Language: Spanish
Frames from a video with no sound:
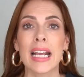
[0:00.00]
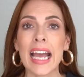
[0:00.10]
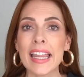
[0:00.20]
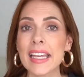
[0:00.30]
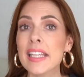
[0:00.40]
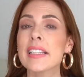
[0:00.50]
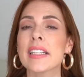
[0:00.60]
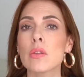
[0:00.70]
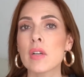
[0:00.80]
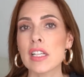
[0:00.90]
Cada quien
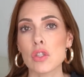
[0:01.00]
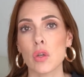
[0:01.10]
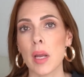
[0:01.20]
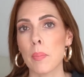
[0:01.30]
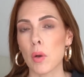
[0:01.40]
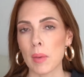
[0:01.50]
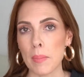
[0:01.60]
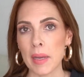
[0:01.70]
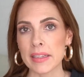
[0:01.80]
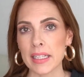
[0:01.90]
tiene una zona
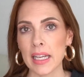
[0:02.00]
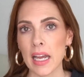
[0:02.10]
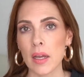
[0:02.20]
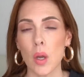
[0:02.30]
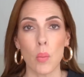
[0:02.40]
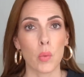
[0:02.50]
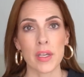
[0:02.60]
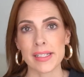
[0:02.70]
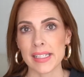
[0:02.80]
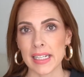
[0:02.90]
problemática,
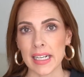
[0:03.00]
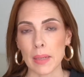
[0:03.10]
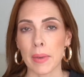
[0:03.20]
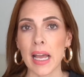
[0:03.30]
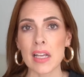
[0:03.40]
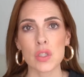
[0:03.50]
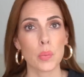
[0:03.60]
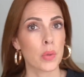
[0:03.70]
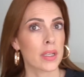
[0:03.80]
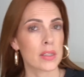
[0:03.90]
puede ser el brazo
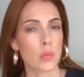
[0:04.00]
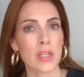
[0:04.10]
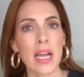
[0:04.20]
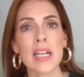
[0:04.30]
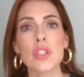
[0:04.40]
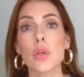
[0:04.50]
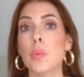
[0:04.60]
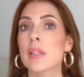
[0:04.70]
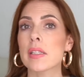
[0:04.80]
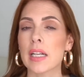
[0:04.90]
porque es muy ancho,
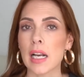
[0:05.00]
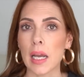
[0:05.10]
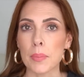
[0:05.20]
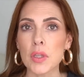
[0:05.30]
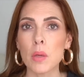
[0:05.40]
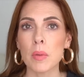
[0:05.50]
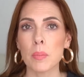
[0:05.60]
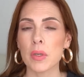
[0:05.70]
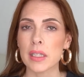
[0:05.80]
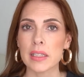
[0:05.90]
puede ser el abdomen
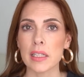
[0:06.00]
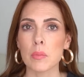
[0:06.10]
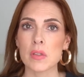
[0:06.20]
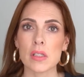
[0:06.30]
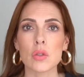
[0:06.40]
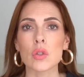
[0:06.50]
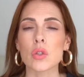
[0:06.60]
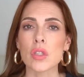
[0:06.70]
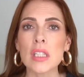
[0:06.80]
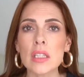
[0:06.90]
porque tenemos estos
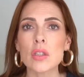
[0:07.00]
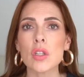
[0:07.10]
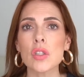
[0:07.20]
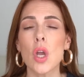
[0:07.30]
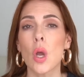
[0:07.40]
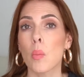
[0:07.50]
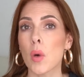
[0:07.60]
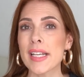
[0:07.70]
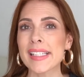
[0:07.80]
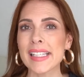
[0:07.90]
rollitos,
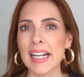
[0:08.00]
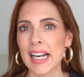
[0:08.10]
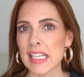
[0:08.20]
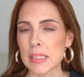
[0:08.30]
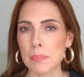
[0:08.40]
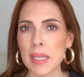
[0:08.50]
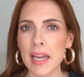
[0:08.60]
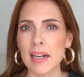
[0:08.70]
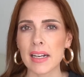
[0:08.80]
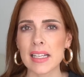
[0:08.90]
pueden ser las
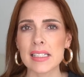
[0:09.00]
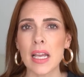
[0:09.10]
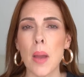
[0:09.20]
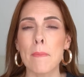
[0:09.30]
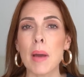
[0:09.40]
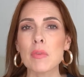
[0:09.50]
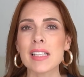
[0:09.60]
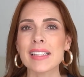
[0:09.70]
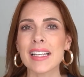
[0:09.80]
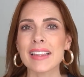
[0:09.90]
piernas.
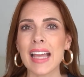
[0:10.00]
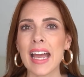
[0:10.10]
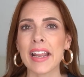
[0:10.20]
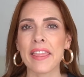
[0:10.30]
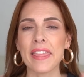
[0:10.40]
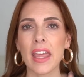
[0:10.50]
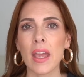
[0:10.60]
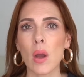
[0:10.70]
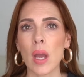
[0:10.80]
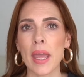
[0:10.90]
Vamos a tratar
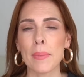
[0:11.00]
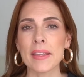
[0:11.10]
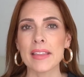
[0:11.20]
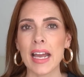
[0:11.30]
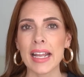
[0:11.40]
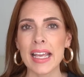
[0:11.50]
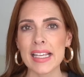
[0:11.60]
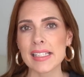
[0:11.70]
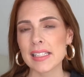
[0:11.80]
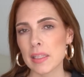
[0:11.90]
de evitar
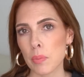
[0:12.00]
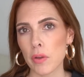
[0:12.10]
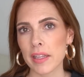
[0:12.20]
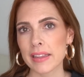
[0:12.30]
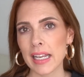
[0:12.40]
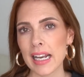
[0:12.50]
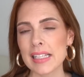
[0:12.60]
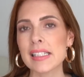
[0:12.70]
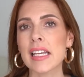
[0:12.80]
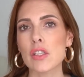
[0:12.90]
ese tipo de
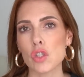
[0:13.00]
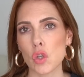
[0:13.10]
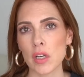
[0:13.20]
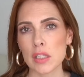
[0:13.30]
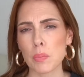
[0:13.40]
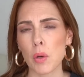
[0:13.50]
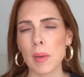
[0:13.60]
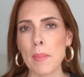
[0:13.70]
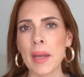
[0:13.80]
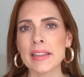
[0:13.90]
telas en zonas
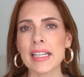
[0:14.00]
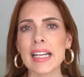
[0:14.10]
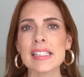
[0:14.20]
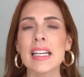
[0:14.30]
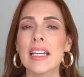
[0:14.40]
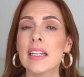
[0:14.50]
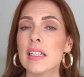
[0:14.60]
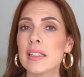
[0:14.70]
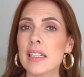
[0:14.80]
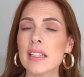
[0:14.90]
problemáticas
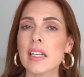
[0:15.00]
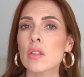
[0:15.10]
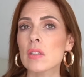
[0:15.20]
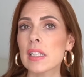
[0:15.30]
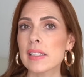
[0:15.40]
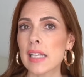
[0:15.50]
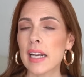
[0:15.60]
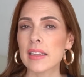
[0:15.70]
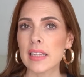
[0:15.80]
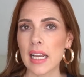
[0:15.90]
y tratar de
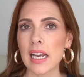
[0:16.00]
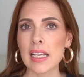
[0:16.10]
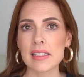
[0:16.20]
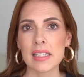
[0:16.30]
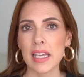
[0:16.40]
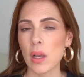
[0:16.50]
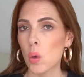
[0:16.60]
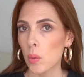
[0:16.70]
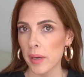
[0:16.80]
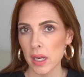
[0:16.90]
utilizar telas que
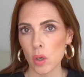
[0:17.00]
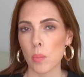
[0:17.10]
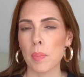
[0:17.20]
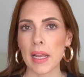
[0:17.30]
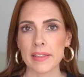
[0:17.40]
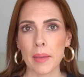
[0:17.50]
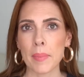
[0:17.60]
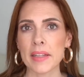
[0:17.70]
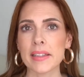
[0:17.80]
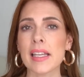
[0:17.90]
cubran
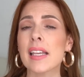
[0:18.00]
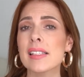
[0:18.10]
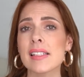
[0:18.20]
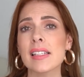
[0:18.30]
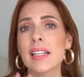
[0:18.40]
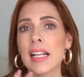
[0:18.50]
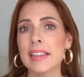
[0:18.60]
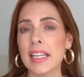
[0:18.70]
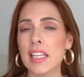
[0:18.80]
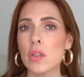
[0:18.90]
completamente, es decir, que
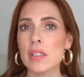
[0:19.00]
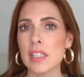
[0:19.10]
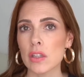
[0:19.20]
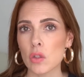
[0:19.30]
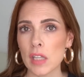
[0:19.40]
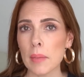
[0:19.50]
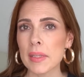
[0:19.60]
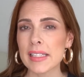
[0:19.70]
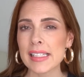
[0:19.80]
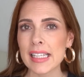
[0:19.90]
el tejido esté
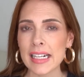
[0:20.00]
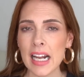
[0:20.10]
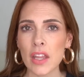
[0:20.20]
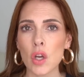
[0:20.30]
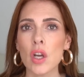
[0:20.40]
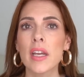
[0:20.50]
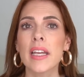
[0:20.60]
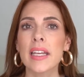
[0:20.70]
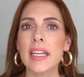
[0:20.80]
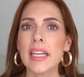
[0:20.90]
totalmente cerrado
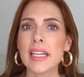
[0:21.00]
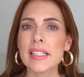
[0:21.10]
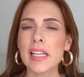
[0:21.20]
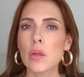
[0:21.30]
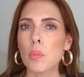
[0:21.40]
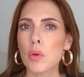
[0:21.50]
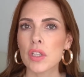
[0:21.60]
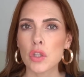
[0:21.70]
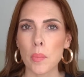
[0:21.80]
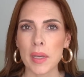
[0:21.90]
y que sean un
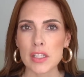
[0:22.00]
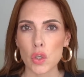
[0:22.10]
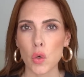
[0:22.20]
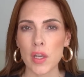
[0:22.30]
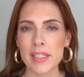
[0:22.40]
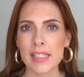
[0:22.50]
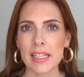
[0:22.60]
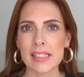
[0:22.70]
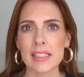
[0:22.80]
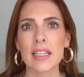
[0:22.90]
poquito más
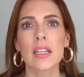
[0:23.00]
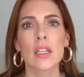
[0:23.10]
gruesas.